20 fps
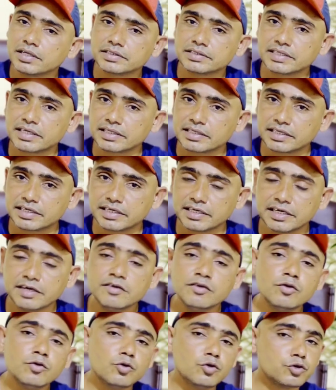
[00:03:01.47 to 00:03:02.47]
कर सकते हैं
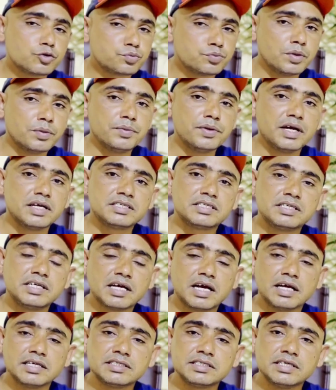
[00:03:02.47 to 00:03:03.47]
उसमें भी अच्छी
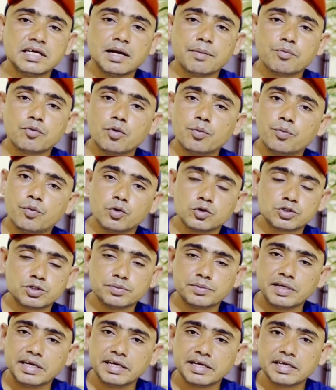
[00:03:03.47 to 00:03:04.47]
खासी आपको पोस्ट
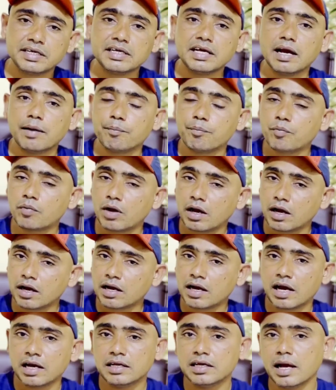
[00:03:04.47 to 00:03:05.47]
मिलेगी आपका
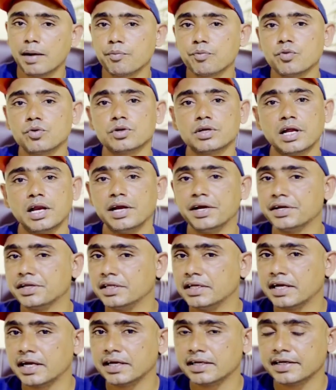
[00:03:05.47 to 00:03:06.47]
खाली आपको टैलेंट
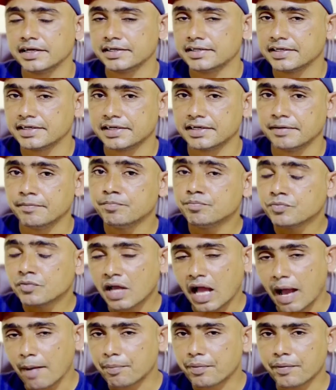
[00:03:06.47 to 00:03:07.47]
दिखाना है ठीक है ना
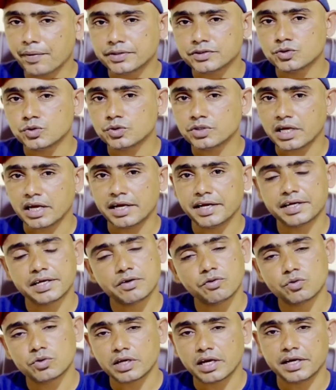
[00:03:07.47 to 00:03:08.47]
आपके पास जो टैलेंट है
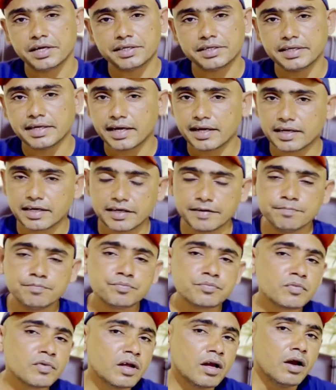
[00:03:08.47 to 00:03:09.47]
वो टैलेंट दिखाना
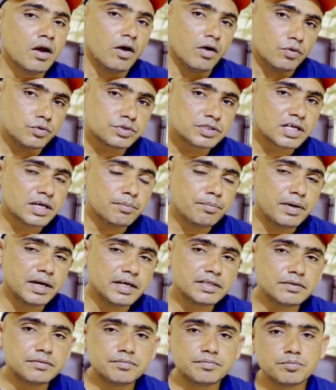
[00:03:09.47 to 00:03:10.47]
है उसके
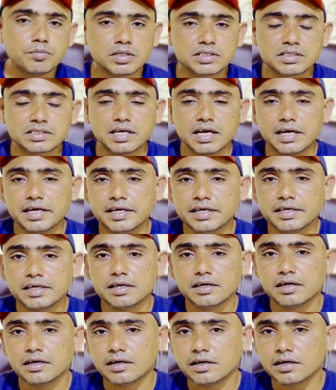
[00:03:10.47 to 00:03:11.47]
बाद बचता है
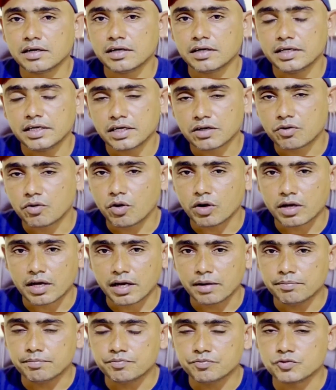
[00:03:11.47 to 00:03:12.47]
एक और
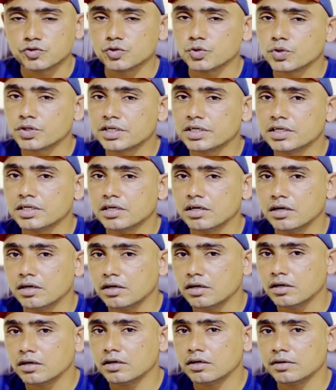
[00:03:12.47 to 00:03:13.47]
काम जो कि
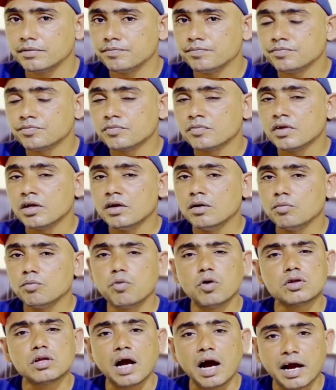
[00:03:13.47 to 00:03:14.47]

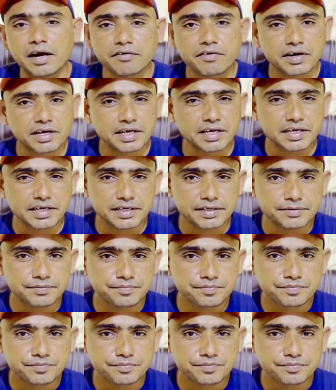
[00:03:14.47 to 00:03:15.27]
बहुत हार्ड वर्किंग है